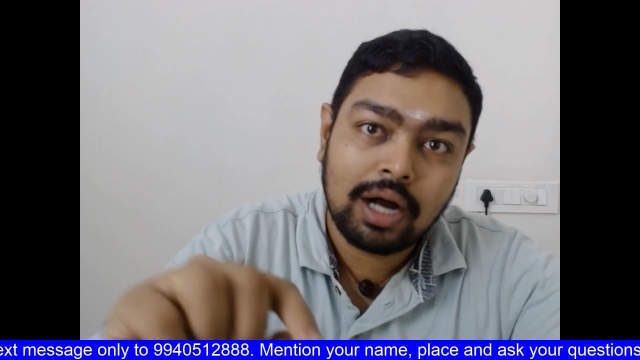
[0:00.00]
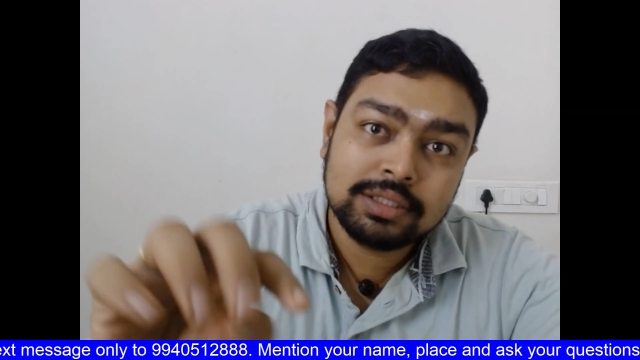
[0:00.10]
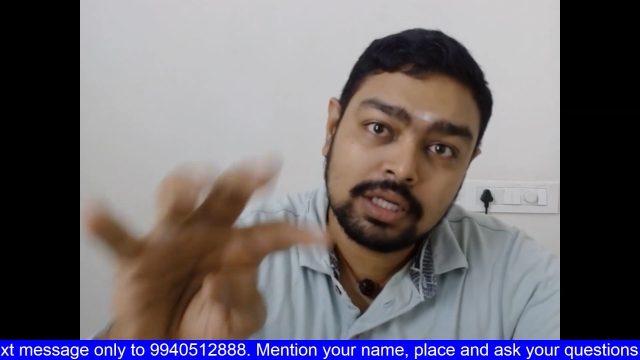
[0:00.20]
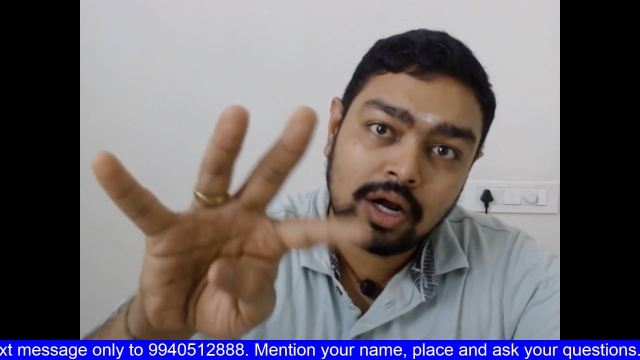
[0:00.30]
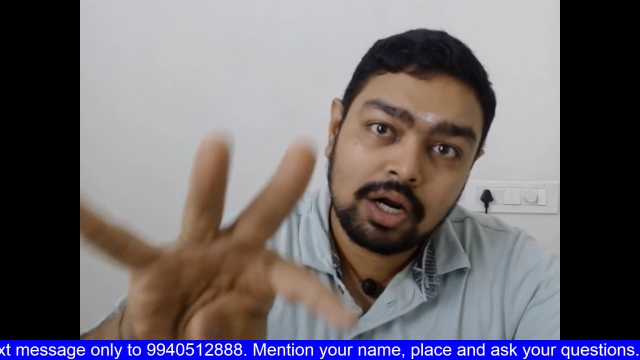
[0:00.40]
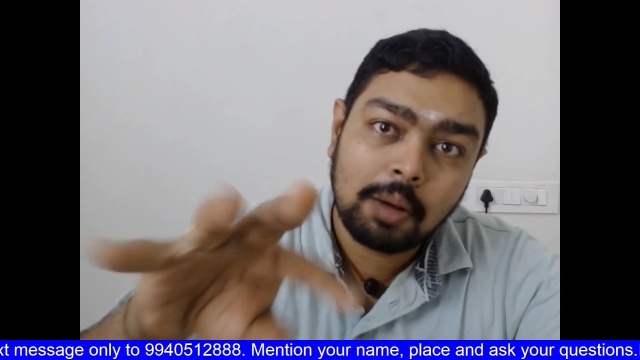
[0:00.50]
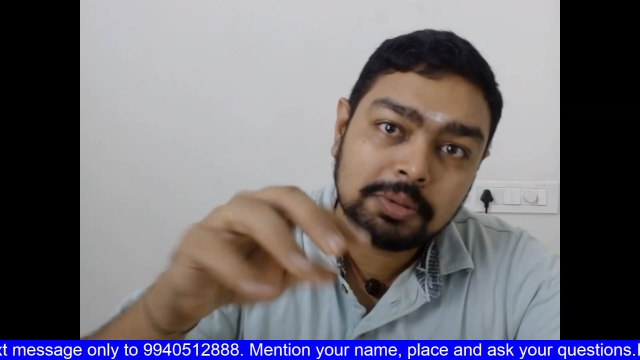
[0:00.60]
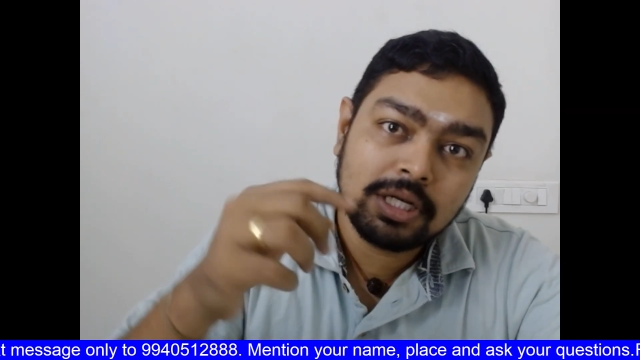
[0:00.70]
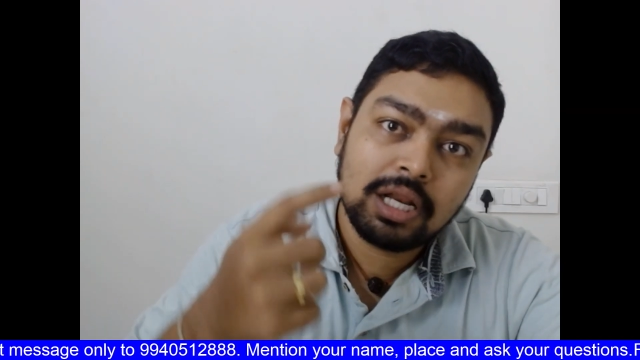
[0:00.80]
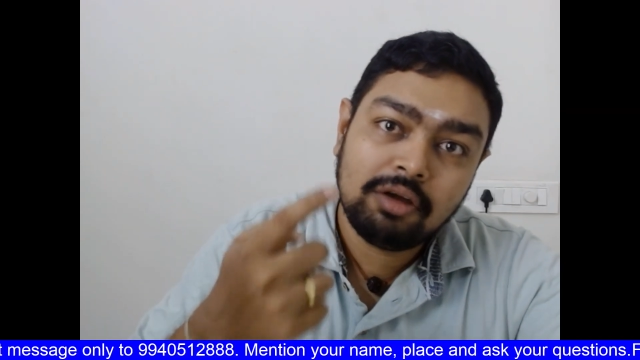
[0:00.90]
அந்த நாலு
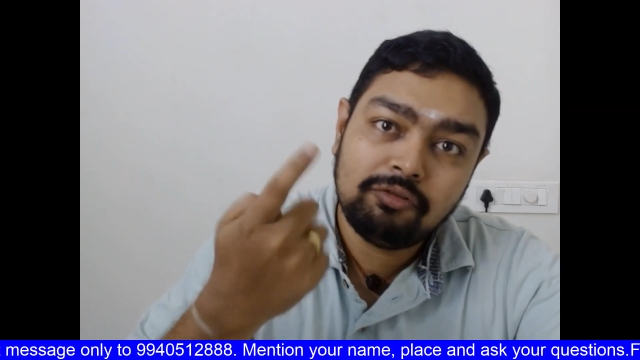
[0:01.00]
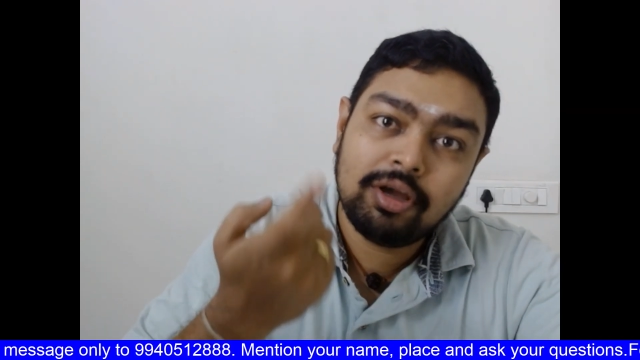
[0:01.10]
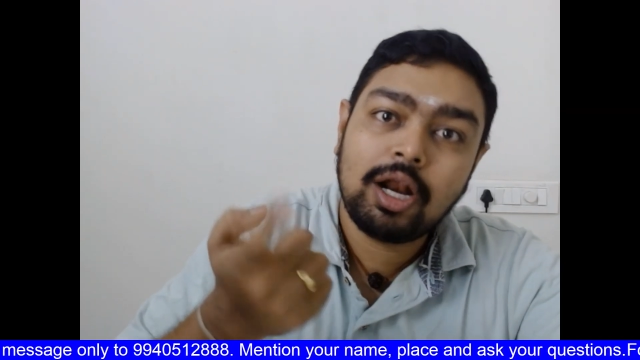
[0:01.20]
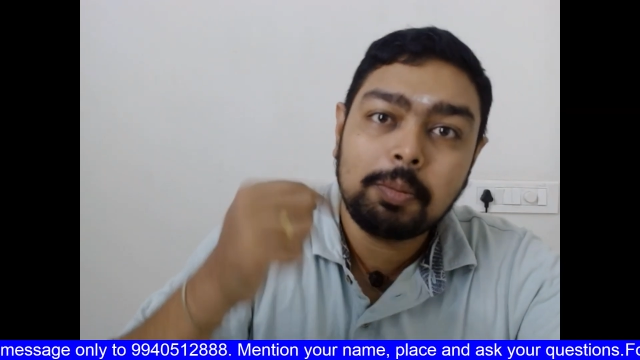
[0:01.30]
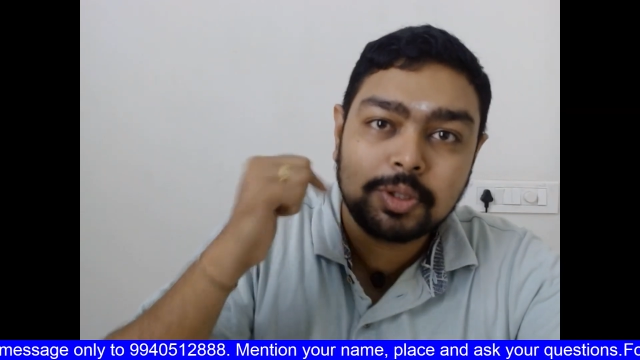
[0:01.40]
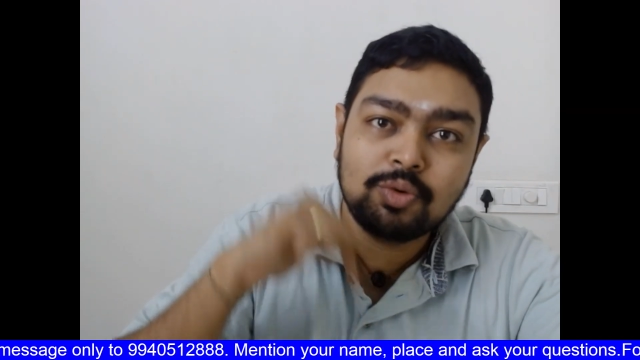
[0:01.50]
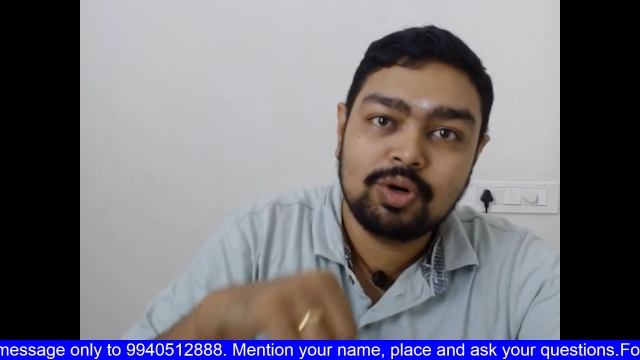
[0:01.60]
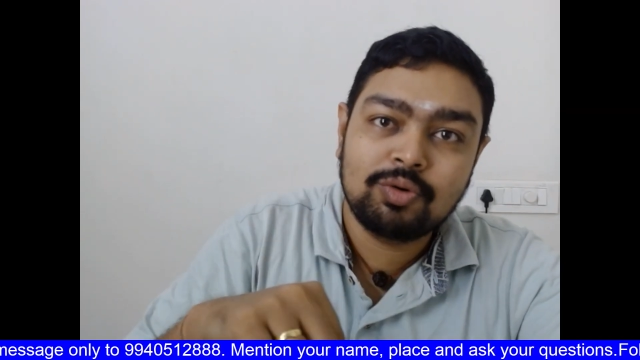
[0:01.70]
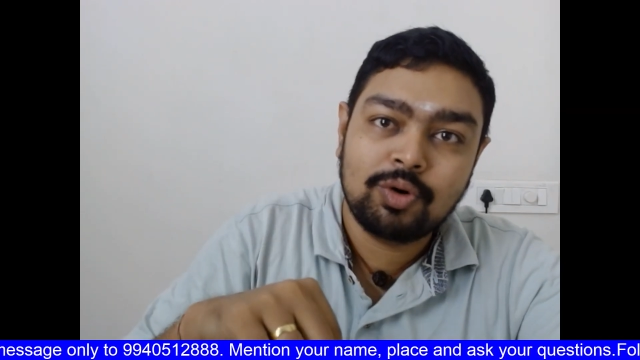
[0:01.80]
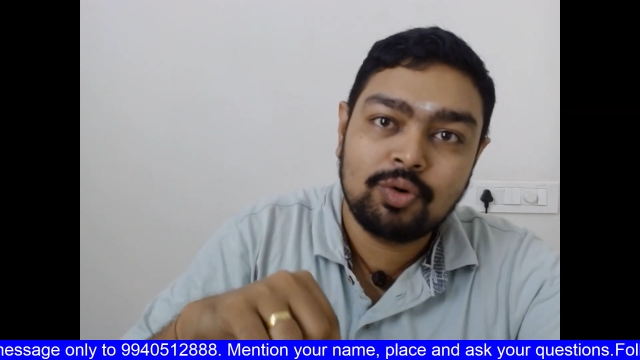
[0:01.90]
ஆப்ஷனில் வேறு ஆப்ஷன்
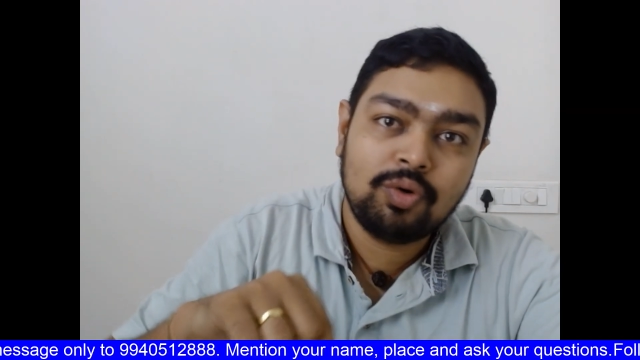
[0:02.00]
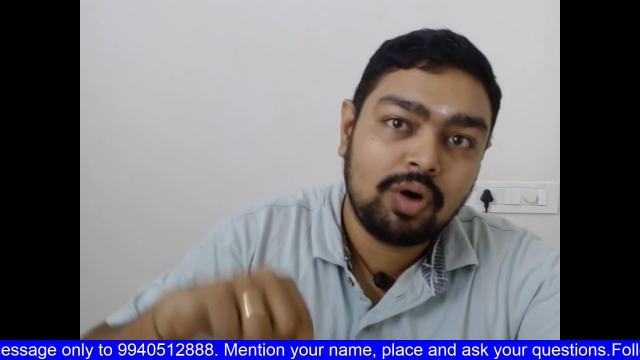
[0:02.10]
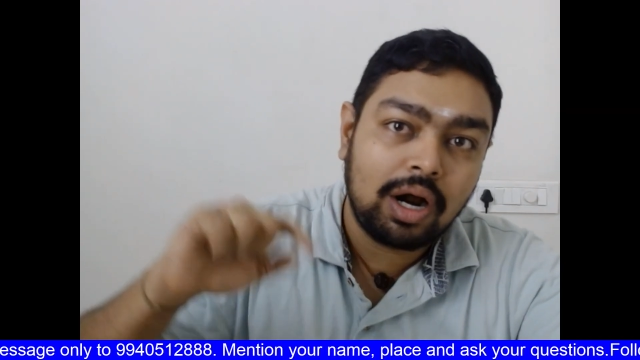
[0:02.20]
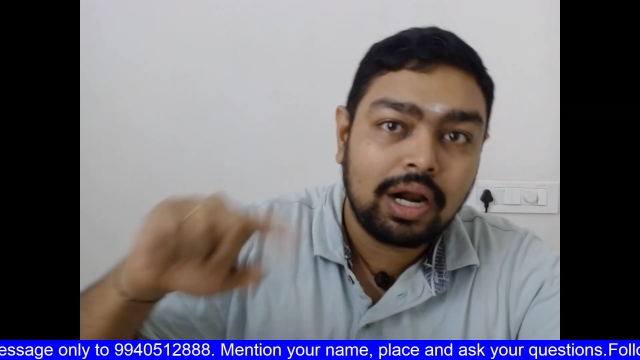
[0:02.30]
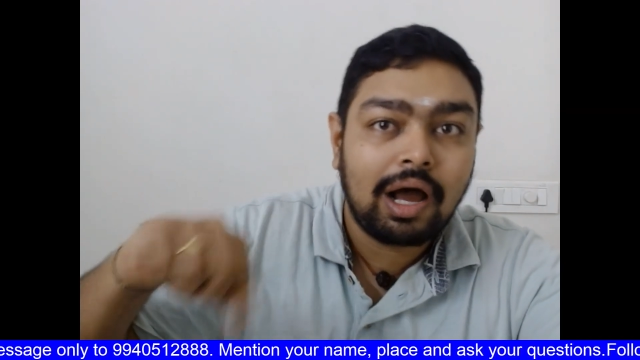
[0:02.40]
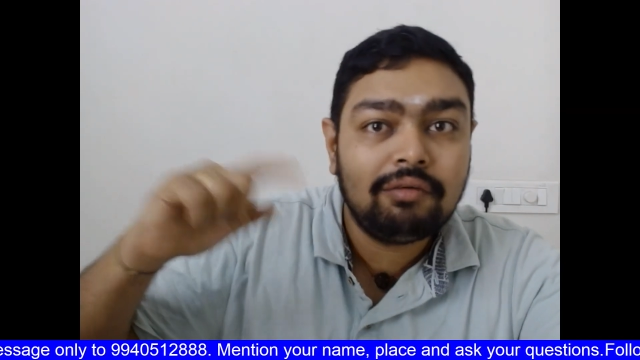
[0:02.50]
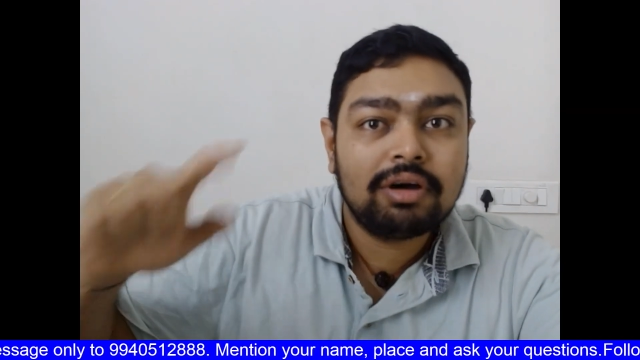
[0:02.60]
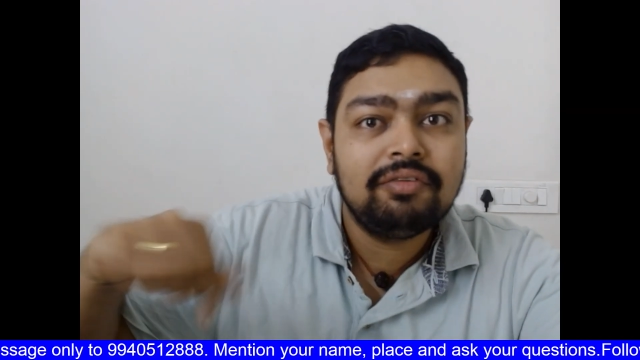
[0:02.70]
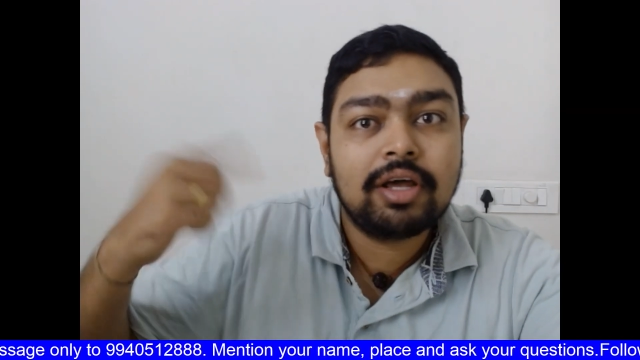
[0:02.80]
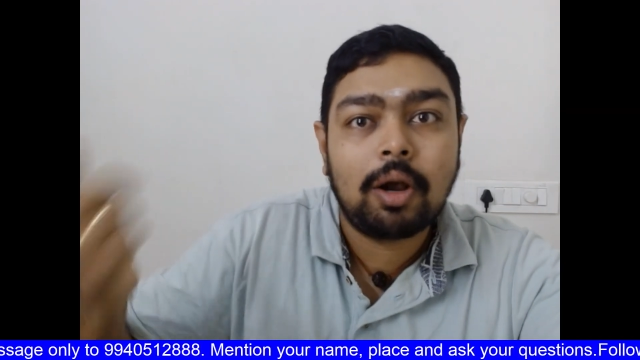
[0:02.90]
உங்களுக்கு வரும் ஆனால்
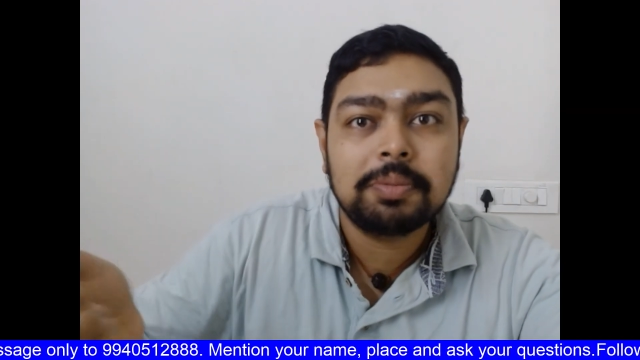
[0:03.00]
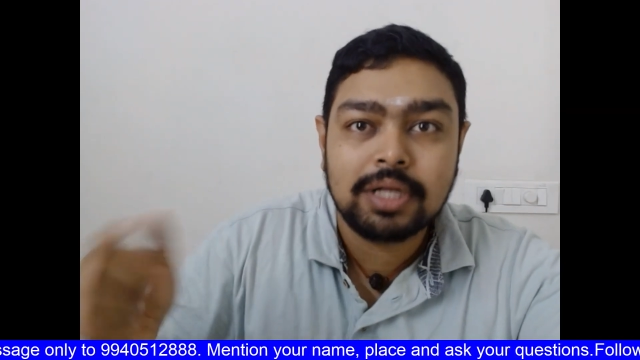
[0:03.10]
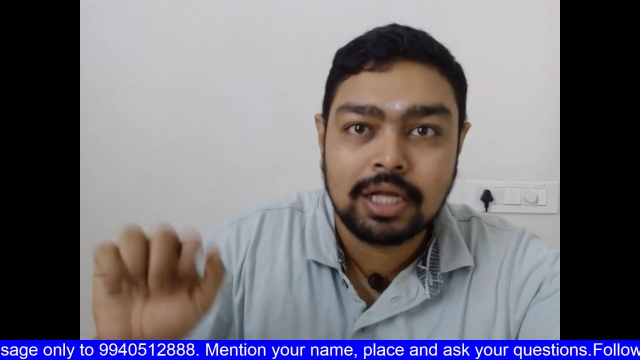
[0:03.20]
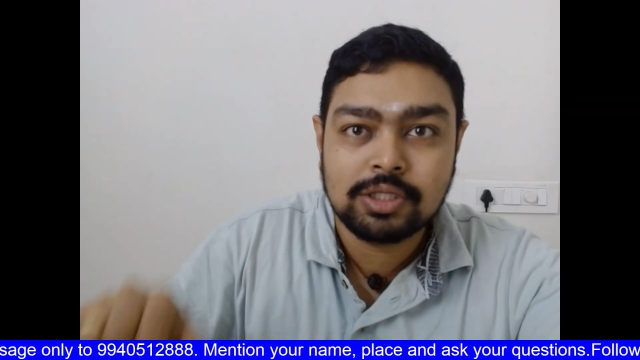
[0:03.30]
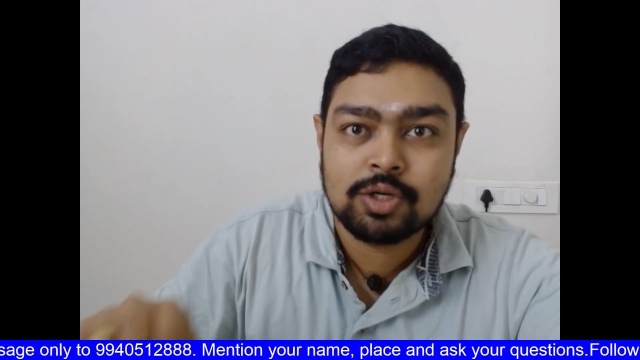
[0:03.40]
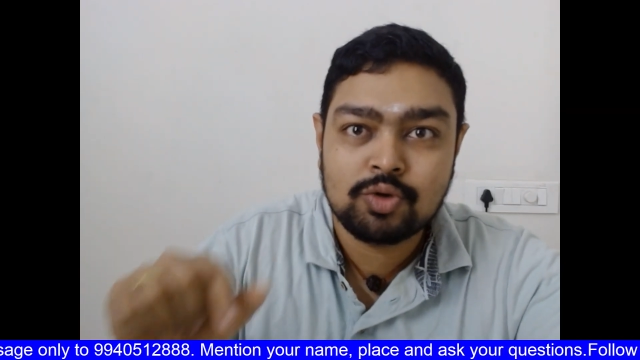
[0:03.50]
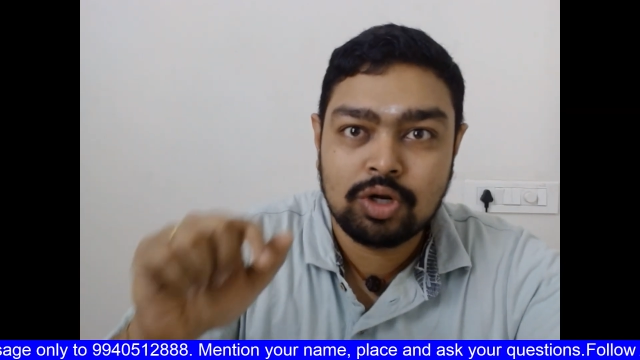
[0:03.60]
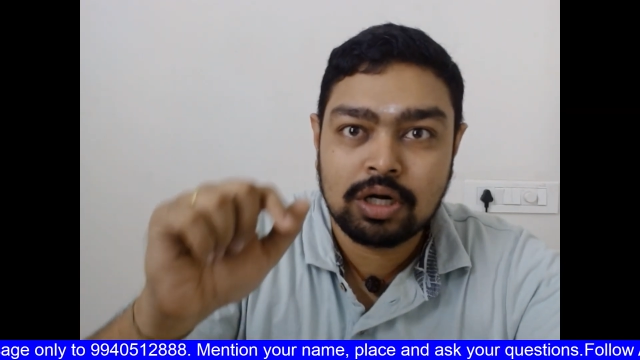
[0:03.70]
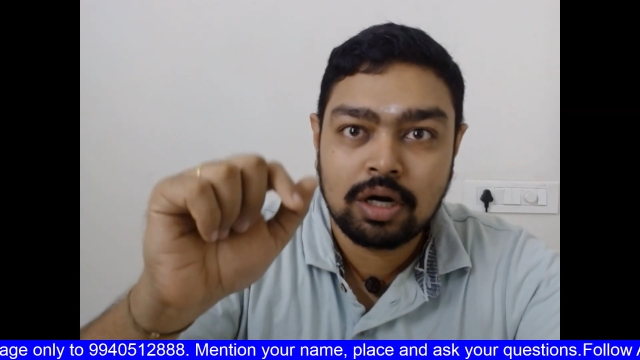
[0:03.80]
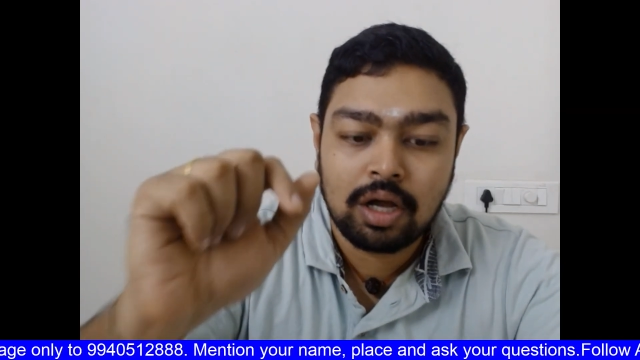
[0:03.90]
அவங்க வேறு ஆப்ஷன் ஆன்சர்னு
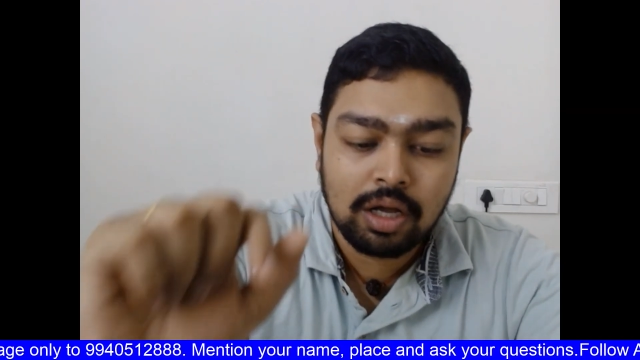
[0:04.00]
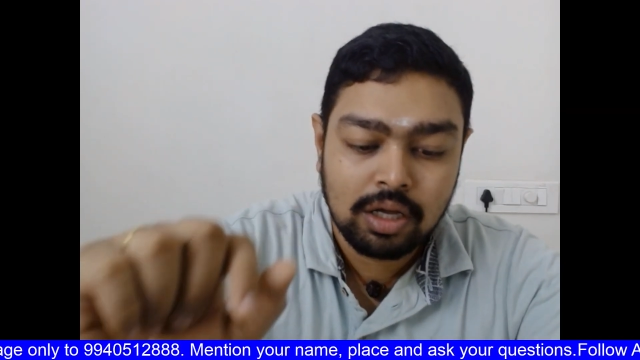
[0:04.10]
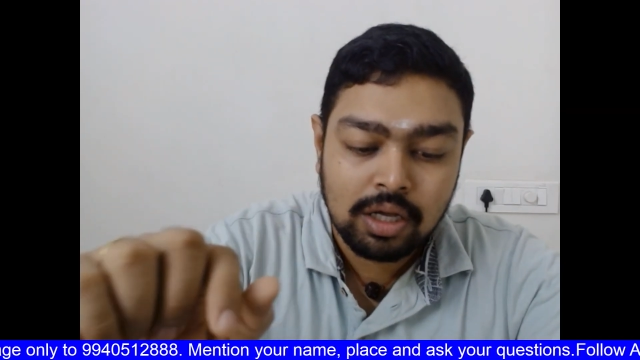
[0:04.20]
சொல்லியிருக்கலாம்